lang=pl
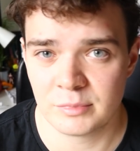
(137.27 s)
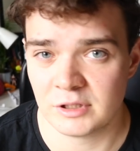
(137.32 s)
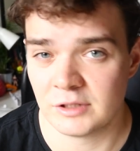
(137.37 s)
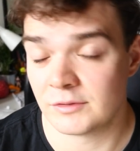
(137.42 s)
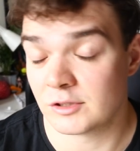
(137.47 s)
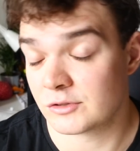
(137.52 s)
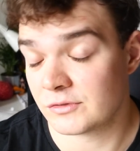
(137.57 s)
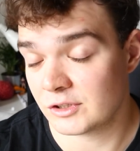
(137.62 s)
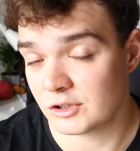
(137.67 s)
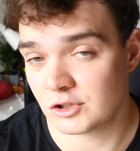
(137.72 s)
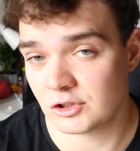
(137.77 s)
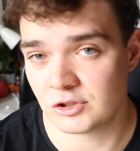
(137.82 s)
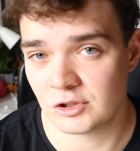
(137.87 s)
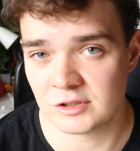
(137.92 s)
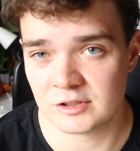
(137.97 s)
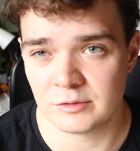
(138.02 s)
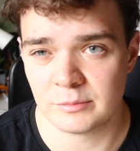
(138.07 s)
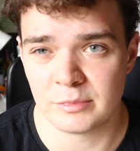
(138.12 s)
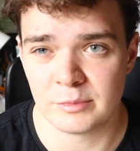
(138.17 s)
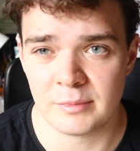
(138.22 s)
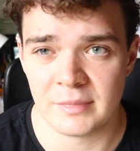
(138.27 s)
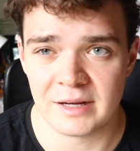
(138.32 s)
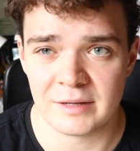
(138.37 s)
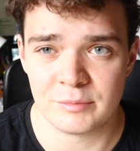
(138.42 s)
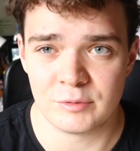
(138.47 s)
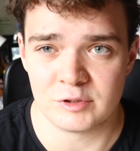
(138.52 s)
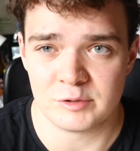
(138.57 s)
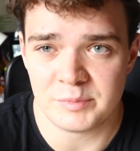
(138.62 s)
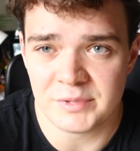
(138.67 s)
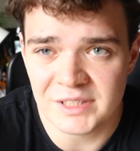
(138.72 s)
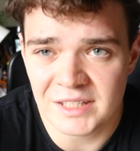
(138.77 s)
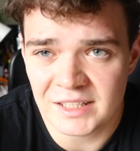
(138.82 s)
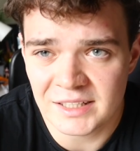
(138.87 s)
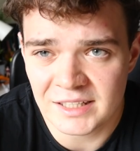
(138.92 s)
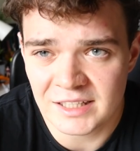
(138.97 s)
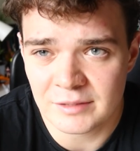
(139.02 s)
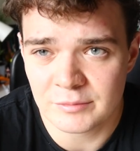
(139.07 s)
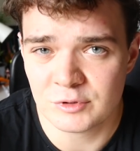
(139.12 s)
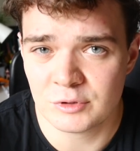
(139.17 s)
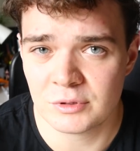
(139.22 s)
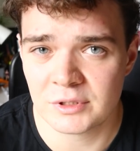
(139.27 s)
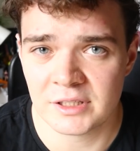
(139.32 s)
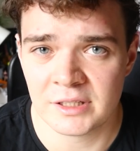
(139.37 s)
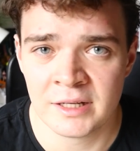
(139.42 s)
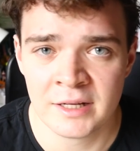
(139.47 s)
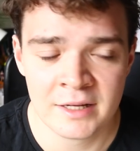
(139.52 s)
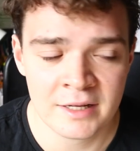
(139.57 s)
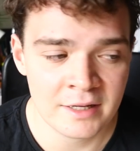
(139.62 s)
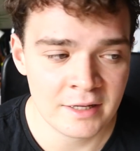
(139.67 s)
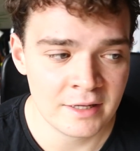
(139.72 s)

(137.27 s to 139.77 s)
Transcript: ponieważ większość osób ma pospinane kaptury,